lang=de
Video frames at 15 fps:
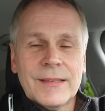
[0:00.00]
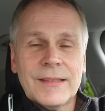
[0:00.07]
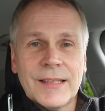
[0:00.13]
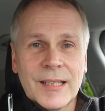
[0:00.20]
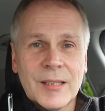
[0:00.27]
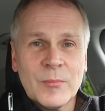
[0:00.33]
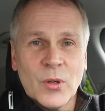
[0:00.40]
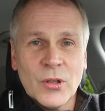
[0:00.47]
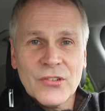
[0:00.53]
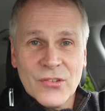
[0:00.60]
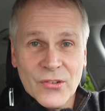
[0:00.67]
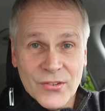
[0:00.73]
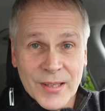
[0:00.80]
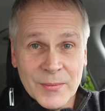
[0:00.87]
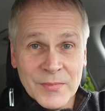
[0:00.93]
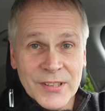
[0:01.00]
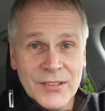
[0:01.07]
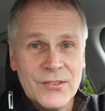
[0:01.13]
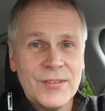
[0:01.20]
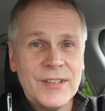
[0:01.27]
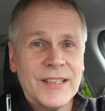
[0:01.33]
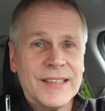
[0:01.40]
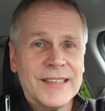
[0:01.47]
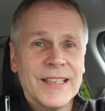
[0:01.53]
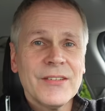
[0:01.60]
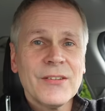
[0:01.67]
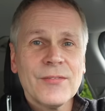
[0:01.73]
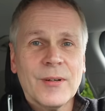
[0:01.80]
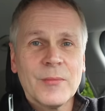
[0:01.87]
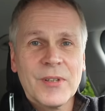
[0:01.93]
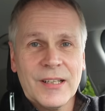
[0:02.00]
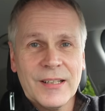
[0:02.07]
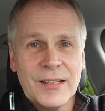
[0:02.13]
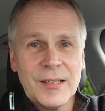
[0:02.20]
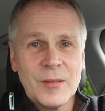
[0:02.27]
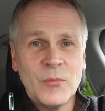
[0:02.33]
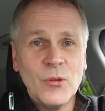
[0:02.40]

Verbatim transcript: Ja, moin zusammen, hier ist wieder Jens vom Kanal